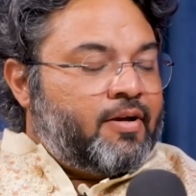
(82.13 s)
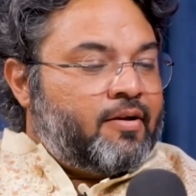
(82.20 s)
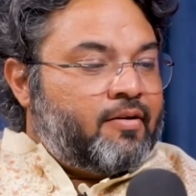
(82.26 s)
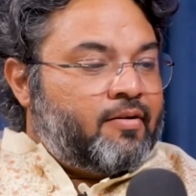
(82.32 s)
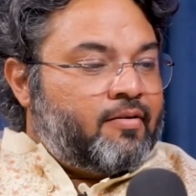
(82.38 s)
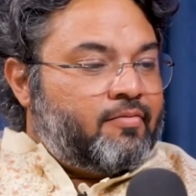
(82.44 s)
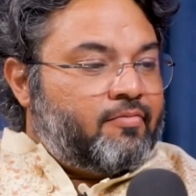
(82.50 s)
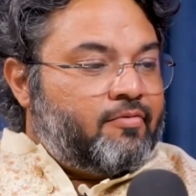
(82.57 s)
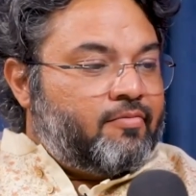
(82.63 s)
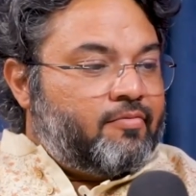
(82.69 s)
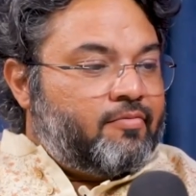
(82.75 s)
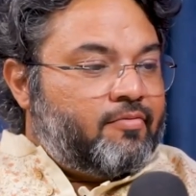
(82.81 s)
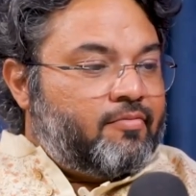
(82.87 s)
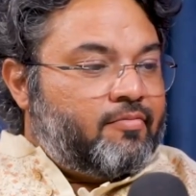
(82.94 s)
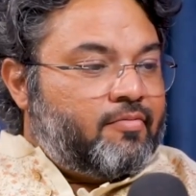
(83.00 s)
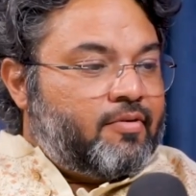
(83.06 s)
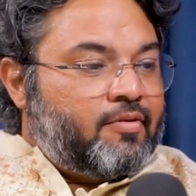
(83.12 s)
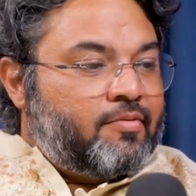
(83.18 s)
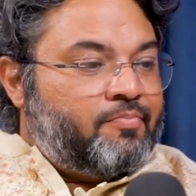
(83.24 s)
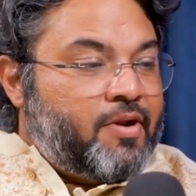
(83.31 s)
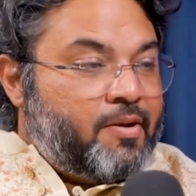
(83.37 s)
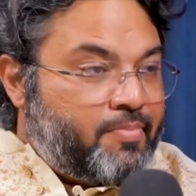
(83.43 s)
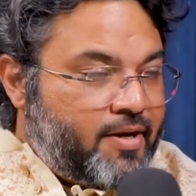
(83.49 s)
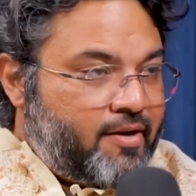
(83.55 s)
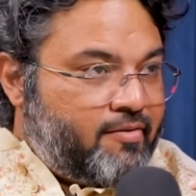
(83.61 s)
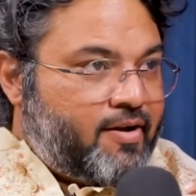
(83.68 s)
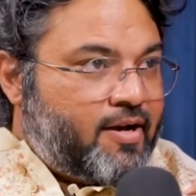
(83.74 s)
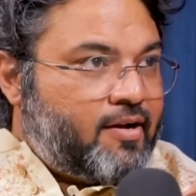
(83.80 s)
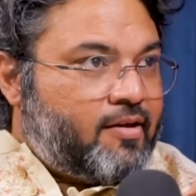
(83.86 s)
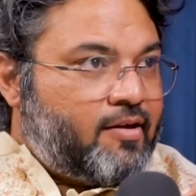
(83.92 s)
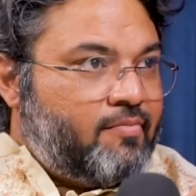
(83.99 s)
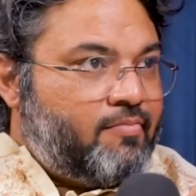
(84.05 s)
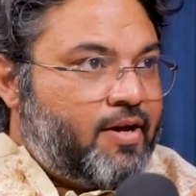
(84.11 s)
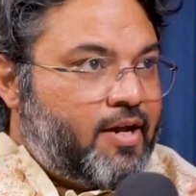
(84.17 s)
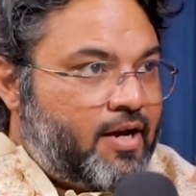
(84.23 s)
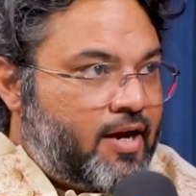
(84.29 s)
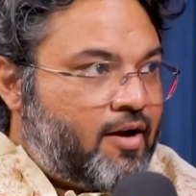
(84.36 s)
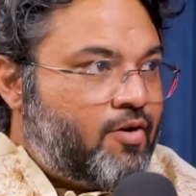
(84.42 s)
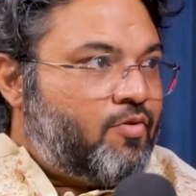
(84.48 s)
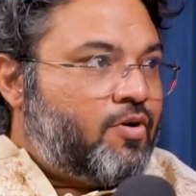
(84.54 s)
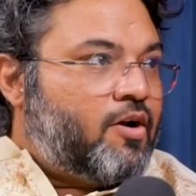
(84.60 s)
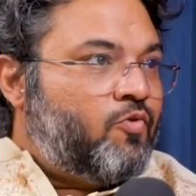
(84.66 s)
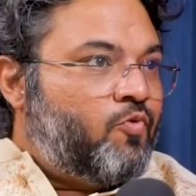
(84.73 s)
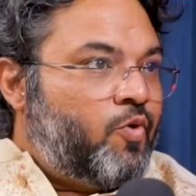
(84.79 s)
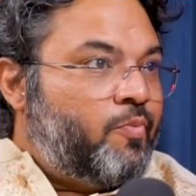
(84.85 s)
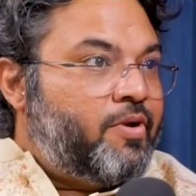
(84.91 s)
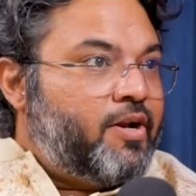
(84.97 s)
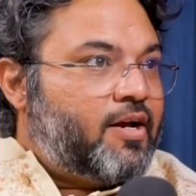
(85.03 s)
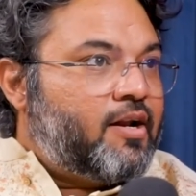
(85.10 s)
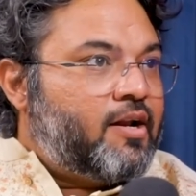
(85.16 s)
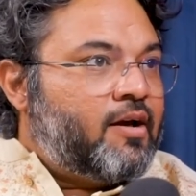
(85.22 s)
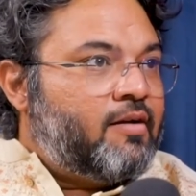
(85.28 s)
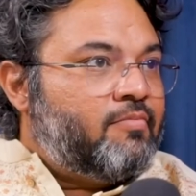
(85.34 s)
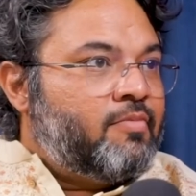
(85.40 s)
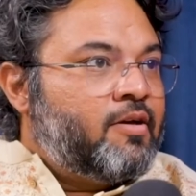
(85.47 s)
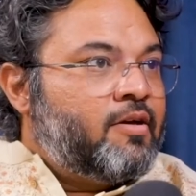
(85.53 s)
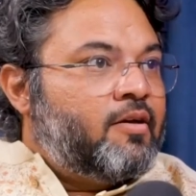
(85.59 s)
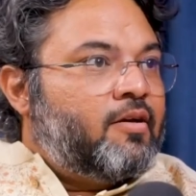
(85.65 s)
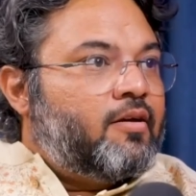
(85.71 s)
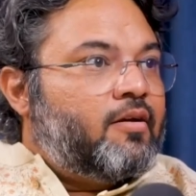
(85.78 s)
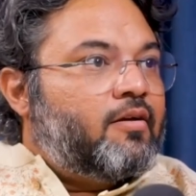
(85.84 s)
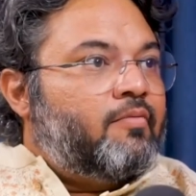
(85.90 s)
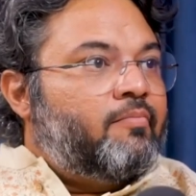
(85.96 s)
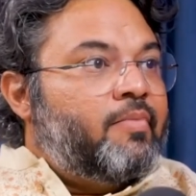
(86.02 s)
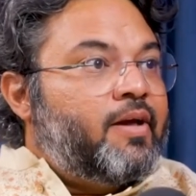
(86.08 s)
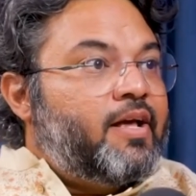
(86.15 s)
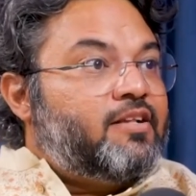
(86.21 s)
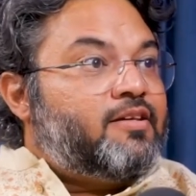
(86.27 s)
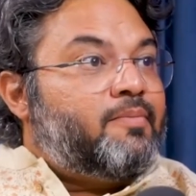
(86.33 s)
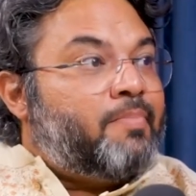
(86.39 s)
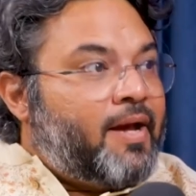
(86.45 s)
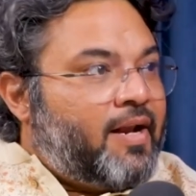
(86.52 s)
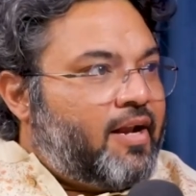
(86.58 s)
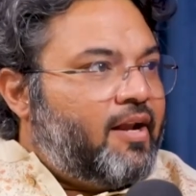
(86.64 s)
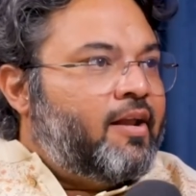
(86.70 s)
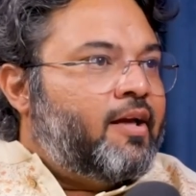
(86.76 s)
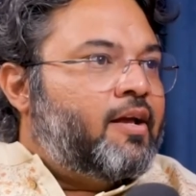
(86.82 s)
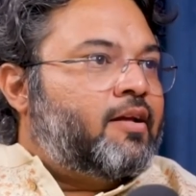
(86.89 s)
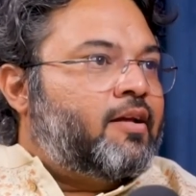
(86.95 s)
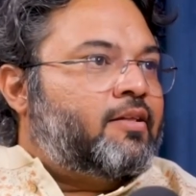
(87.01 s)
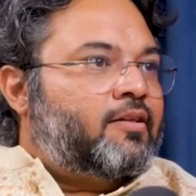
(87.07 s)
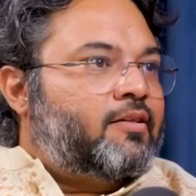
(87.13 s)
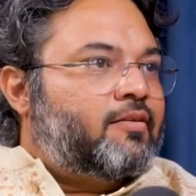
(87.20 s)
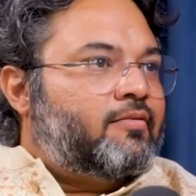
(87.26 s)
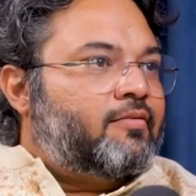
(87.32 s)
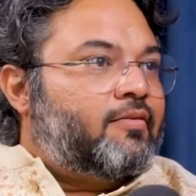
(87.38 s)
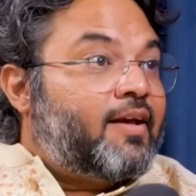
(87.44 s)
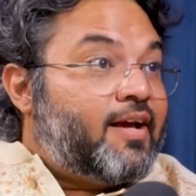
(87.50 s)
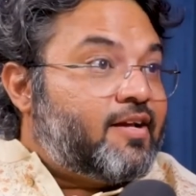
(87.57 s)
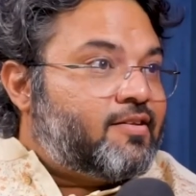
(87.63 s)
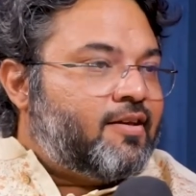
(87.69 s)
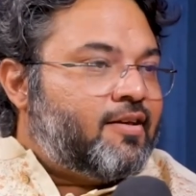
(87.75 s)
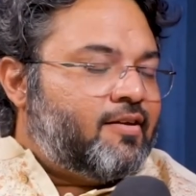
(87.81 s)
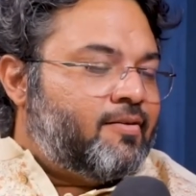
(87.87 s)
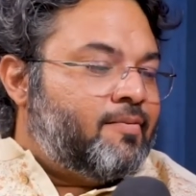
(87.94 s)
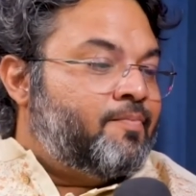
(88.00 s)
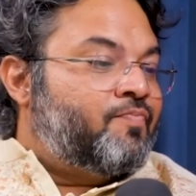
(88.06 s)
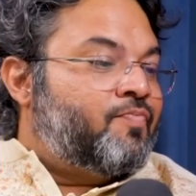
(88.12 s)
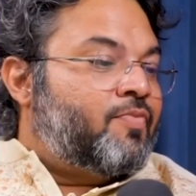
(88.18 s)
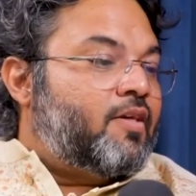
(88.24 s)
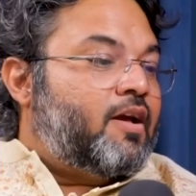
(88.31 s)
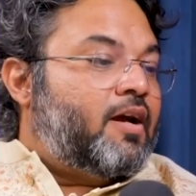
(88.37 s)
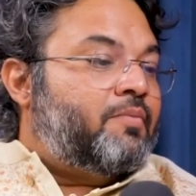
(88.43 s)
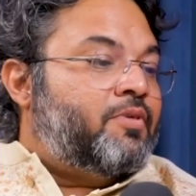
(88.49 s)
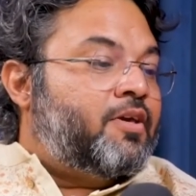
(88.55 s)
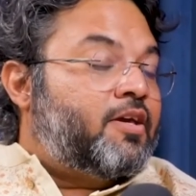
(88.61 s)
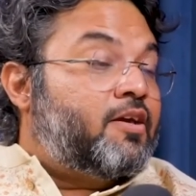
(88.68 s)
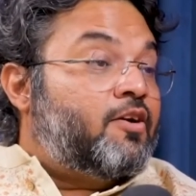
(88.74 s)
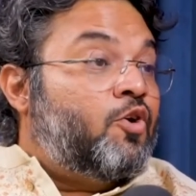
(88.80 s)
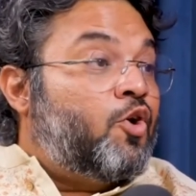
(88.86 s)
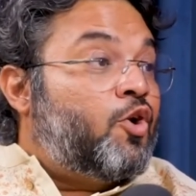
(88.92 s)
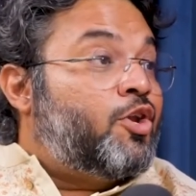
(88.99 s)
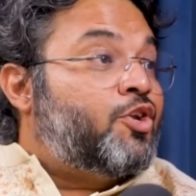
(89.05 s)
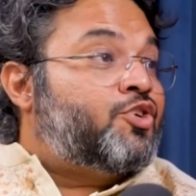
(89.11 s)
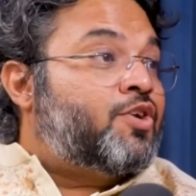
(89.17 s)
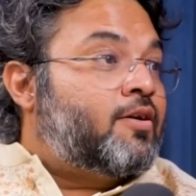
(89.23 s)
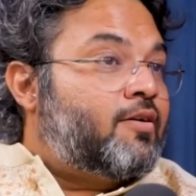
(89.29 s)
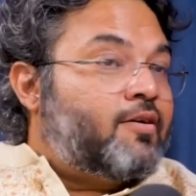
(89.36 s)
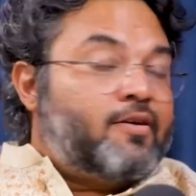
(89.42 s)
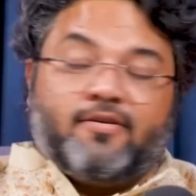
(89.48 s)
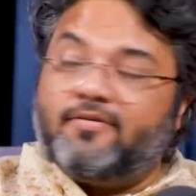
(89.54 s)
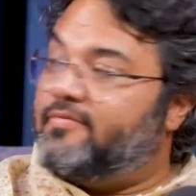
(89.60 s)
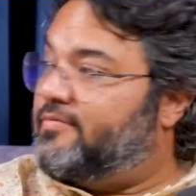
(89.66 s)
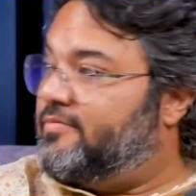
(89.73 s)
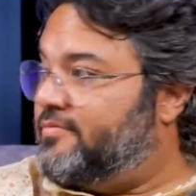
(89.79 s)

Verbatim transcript: अपने परिवार की महिलाओं का वुमेन का नाम मेल से पहले लिया जाता था कैसे आप देखिए गौरी शंकर